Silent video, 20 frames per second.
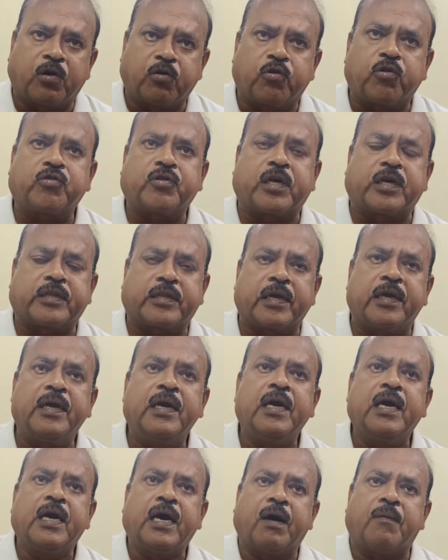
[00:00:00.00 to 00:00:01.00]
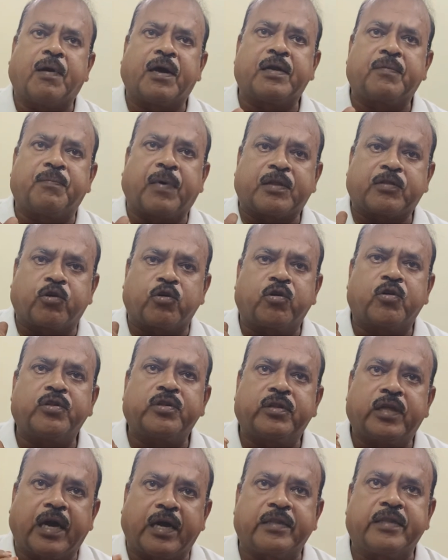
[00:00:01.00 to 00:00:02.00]
अनुरोध करते हैं हमारे बातों को
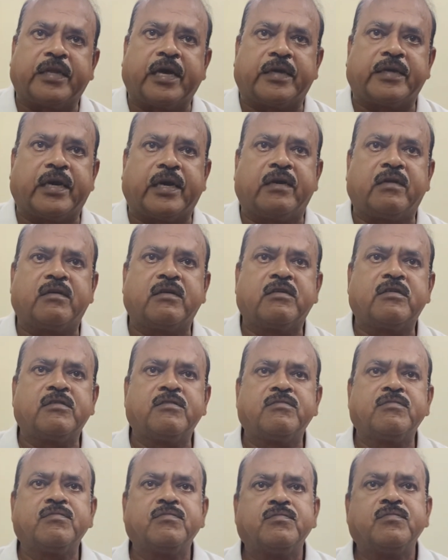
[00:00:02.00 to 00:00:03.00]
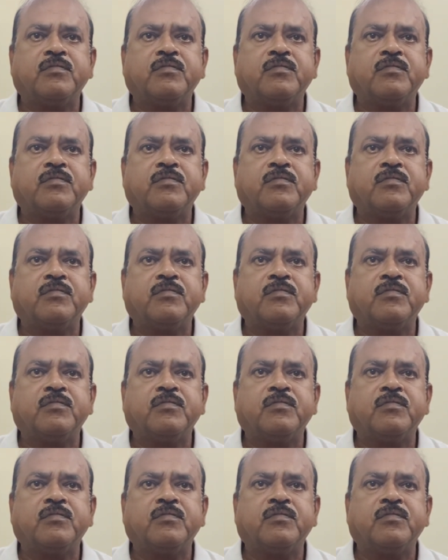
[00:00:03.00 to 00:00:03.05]
ध्यान दिया जाए ठीक है